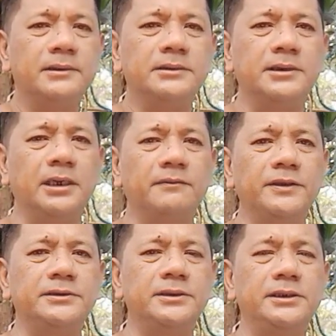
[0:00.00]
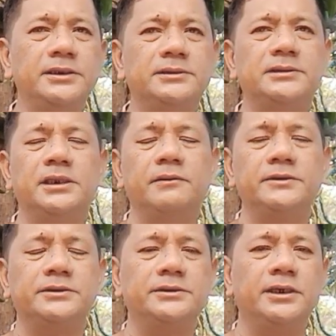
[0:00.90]
sila Miss Is sila
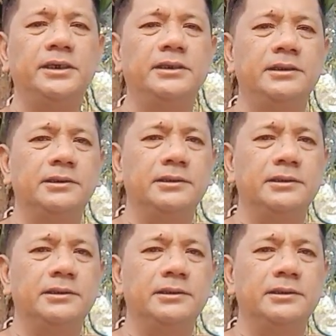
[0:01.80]
Miss Jen